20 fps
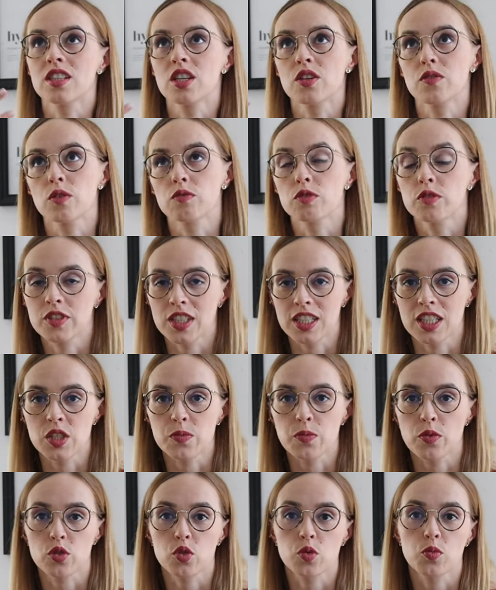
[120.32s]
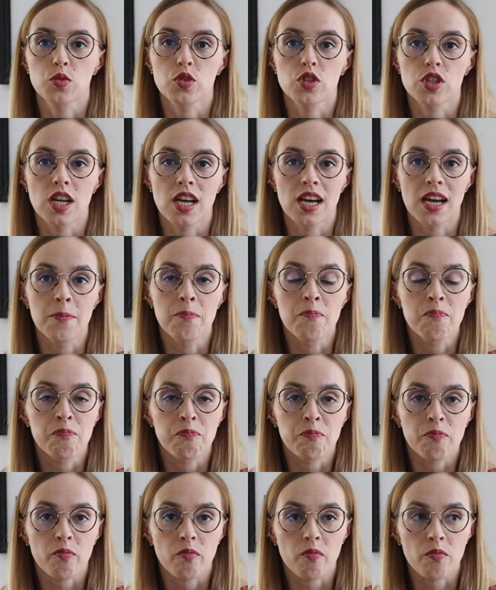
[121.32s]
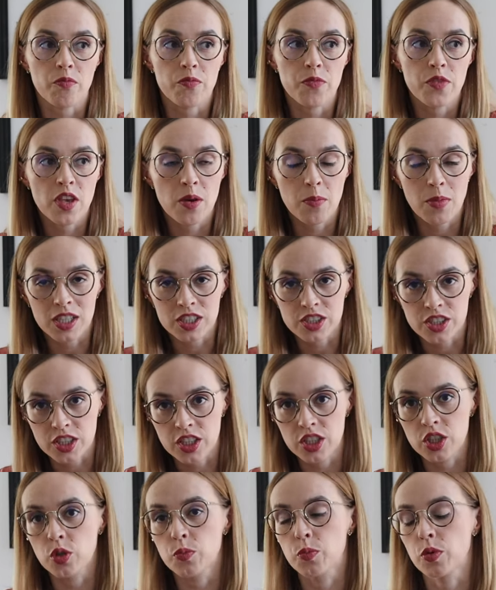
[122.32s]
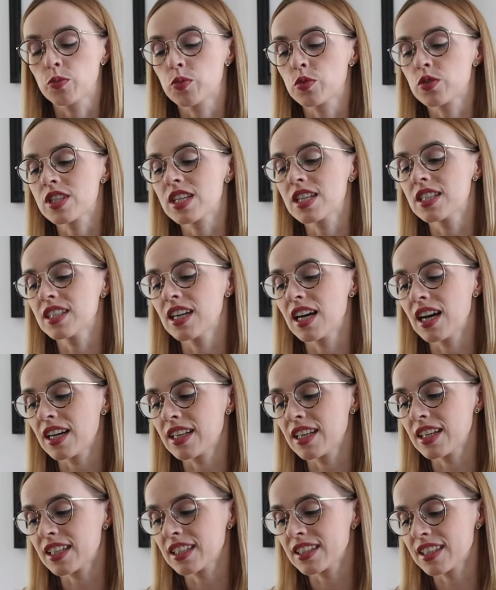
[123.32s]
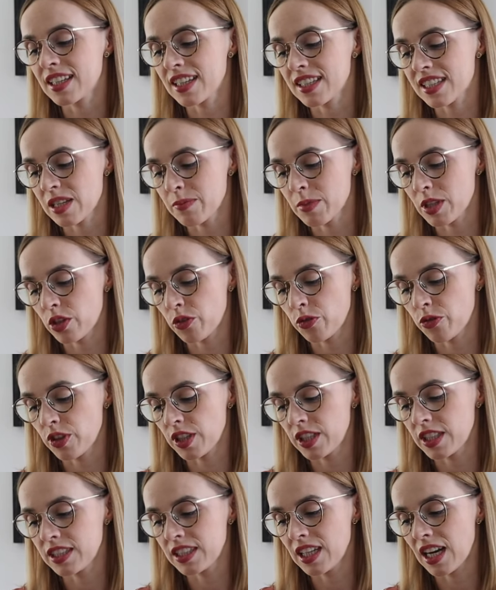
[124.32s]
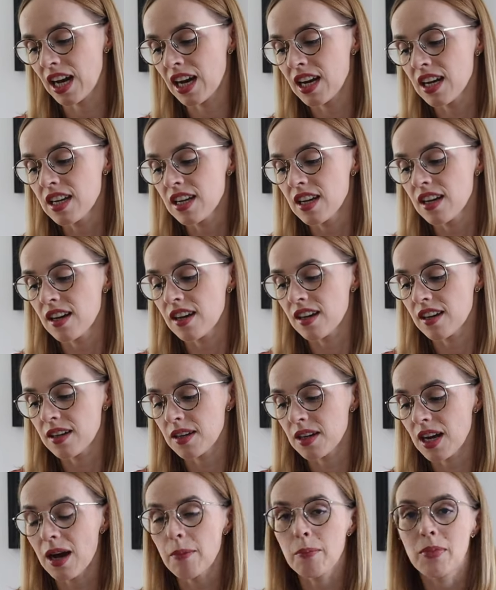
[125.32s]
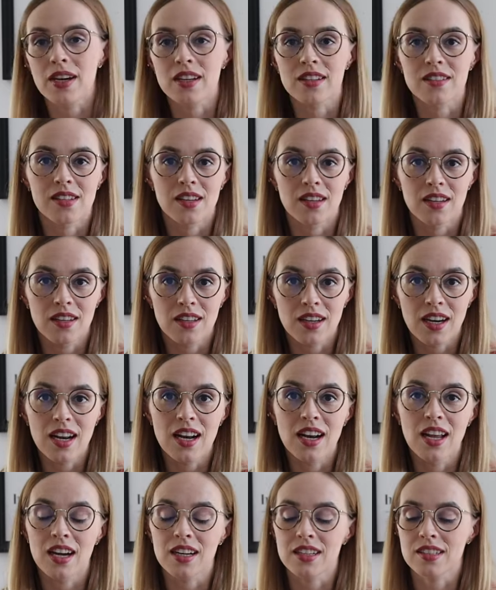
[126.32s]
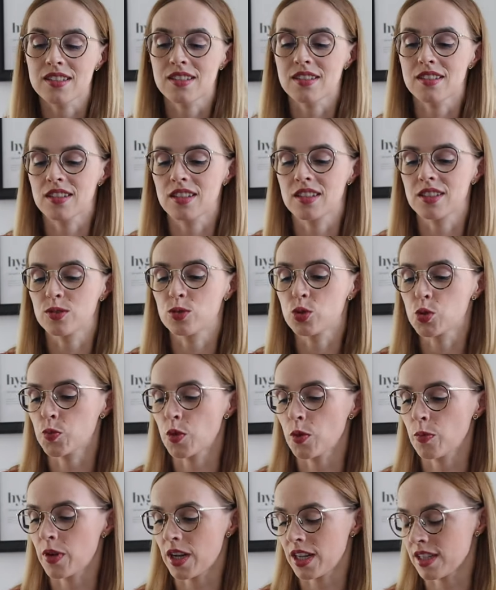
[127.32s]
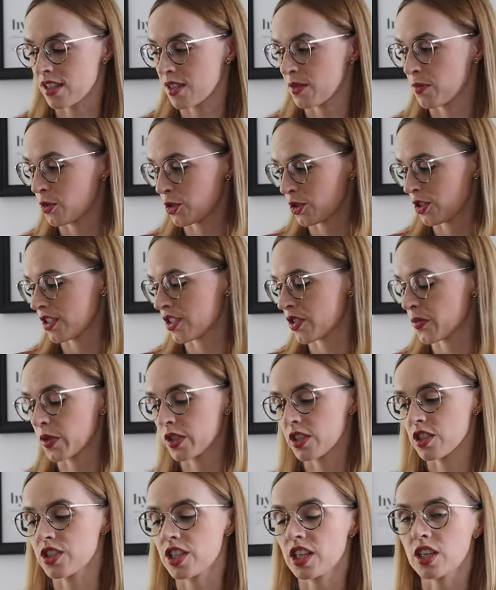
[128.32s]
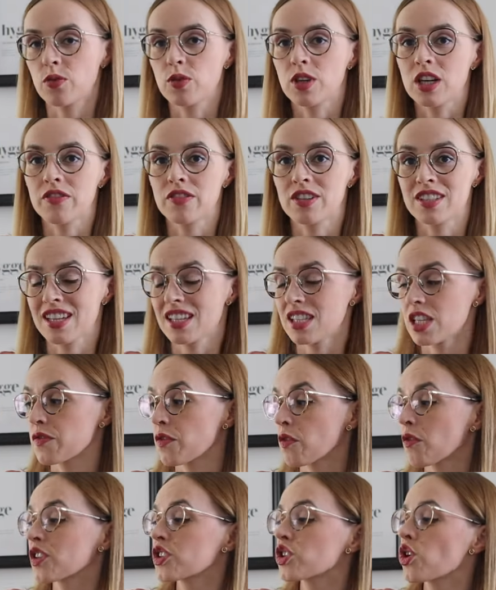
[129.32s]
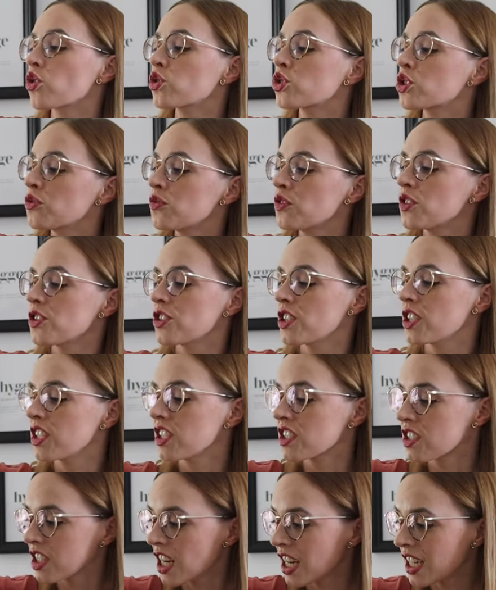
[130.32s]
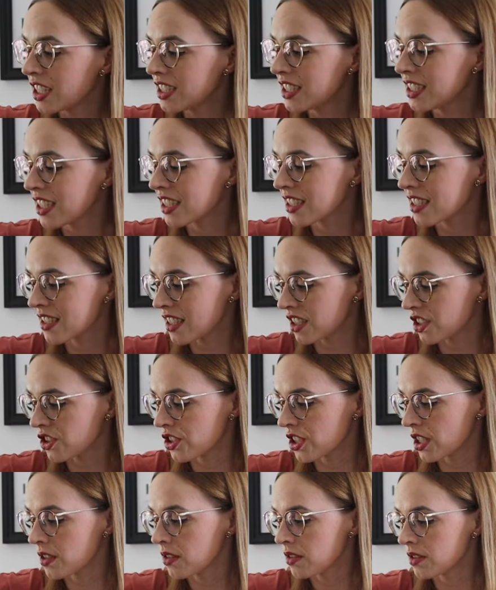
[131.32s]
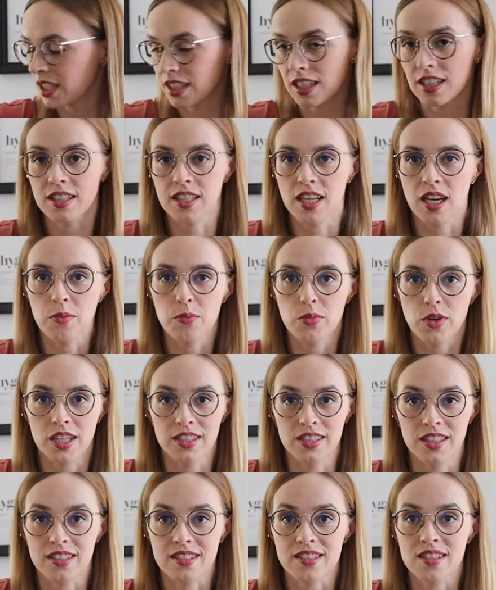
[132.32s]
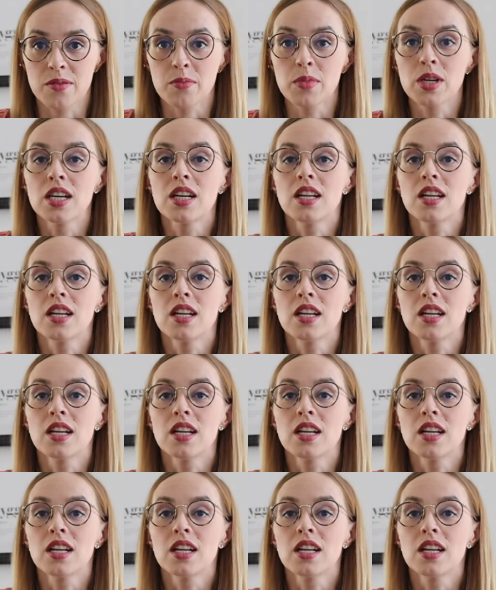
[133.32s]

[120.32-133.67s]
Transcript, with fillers: nerwowy w taki sposób, że Mm, nie ma aż takiego pobudzenia, jakie daje sama kofeina, e, a bardziej relaks. E, już po pracy można sobie też taką kawę zaserwować. Oczywiście, jeżeli nie jesteście, tak jak ja, bo ja nie jestem,